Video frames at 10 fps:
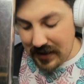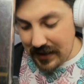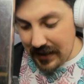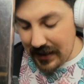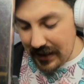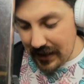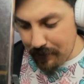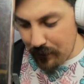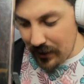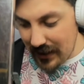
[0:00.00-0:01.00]
Y
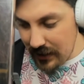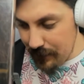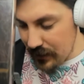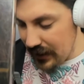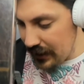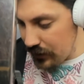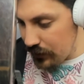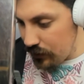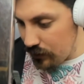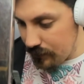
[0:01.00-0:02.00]
por ahí, por el
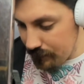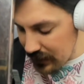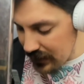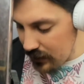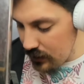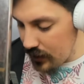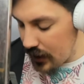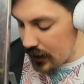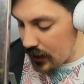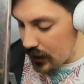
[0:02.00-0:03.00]
año 2000,
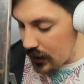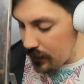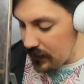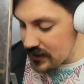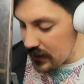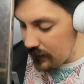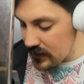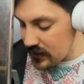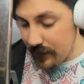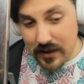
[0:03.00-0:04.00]
eh, Michelle
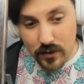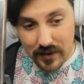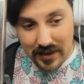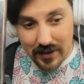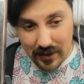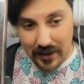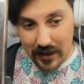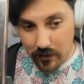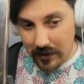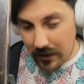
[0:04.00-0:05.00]
Bachelet, esto venía de
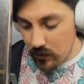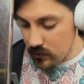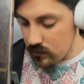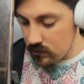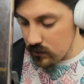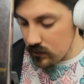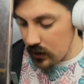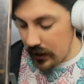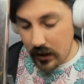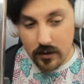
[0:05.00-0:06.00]
Ricardo Lago,
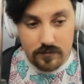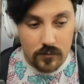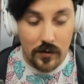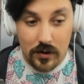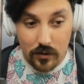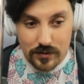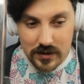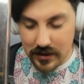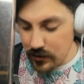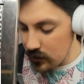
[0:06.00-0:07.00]
eh, gobierno de
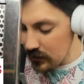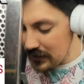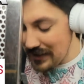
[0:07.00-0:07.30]
concertación,